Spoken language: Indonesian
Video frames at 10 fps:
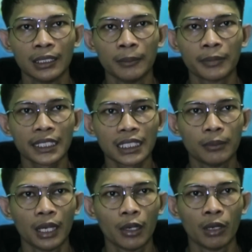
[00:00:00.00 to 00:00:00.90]
mereka
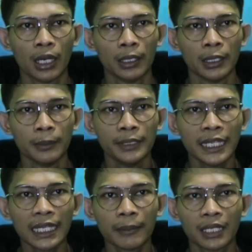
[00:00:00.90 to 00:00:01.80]
bahwa
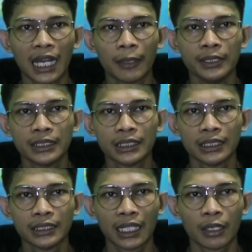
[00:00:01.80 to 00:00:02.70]
biaya
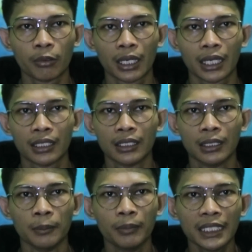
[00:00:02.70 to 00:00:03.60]
menghabisi nyawa
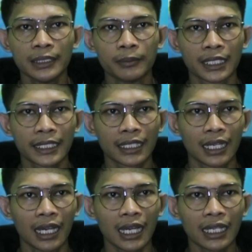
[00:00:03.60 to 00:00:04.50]
bayi
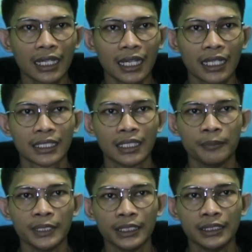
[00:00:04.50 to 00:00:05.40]
mereka akan
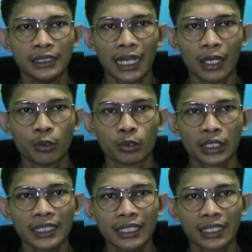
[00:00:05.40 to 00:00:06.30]
lebih jauh
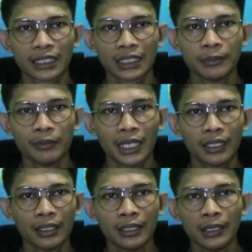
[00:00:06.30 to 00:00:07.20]
ringan ketimbang
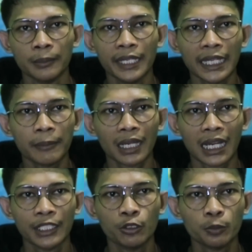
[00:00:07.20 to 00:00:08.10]
biaya
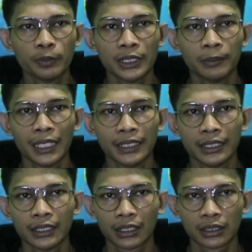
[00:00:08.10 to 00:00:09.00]
menghidupi
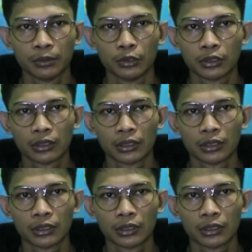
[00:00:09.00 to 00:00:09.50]
bayi tersebut.